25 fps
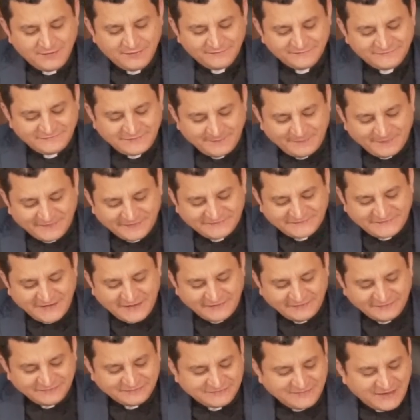Se
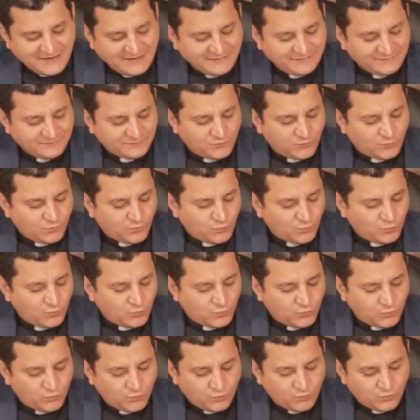presentan,
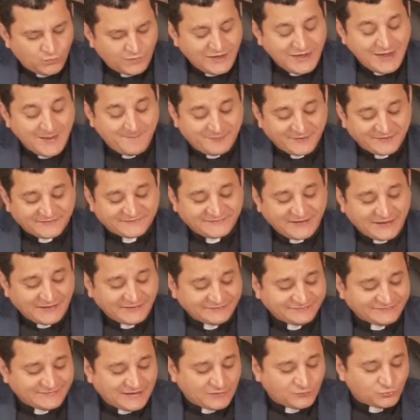le
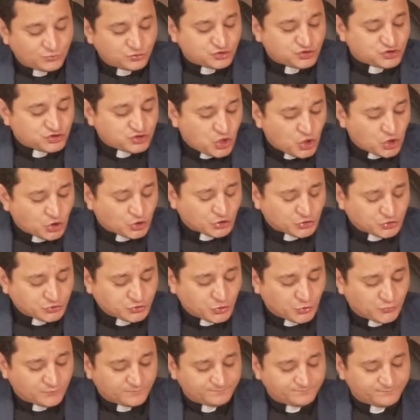presentan un
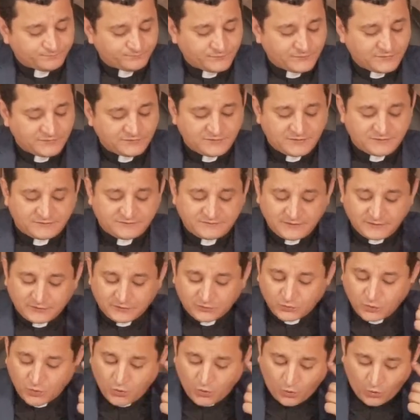sordo, es decir,
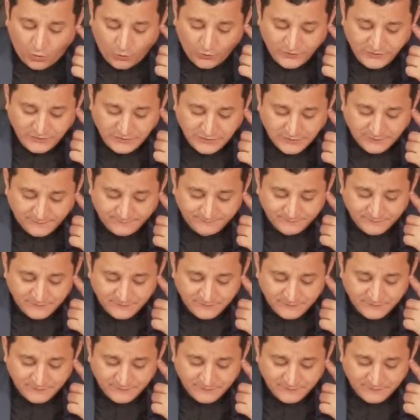no oía.